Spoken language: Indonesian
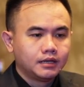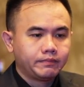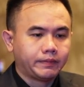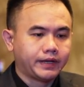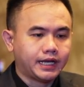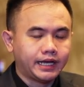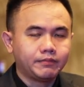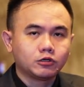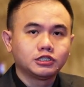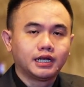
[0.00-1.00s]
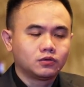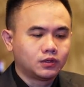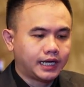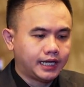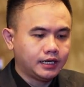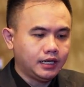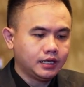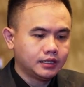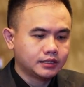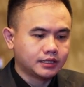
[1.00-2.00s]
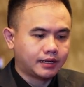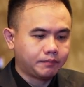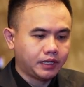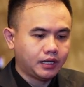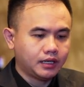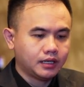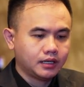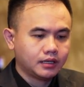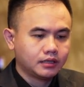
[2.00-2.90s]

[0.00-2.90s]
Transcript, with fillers: PPKM harus dilakukan, tetapi